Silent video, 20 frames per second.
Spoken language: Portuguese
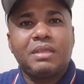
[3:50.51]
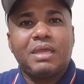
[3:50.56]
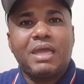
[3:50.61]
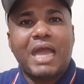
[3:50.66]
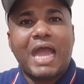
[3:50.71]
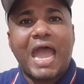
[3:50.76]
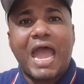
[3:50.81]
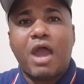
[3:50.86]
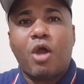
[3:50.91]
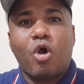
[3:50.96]

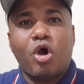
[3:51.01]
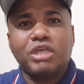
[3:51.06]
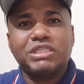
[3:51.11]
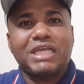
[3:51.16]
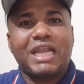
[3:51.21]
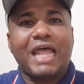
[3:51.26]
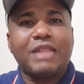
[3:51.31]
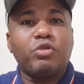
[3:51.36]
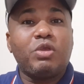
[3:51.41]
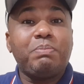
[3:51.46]
A Rosa
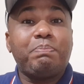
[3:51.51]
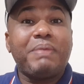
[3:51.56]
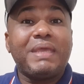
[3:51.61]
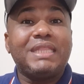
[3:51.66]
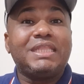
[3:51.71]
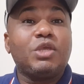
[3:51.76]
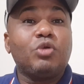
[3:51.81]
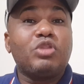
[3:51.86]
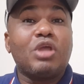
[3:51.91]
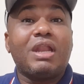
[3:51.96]
lá não
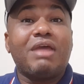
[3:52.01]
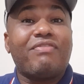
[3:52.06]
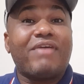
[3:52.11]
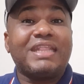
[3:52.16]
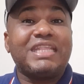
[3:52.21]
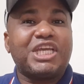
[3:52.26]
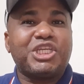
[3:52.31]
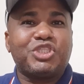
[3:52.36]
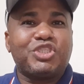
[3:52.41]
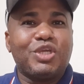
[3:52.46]
impediu de eu levar
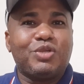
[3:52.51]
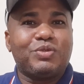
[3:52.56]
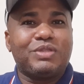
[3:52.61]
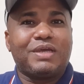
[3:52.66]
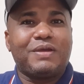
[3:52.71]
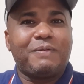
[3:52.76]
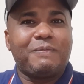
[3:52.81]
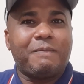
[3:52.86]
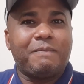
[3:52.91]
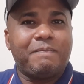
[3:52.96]
10 tiros,
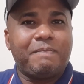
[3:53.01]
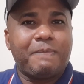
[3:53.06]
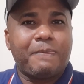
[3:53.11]
não.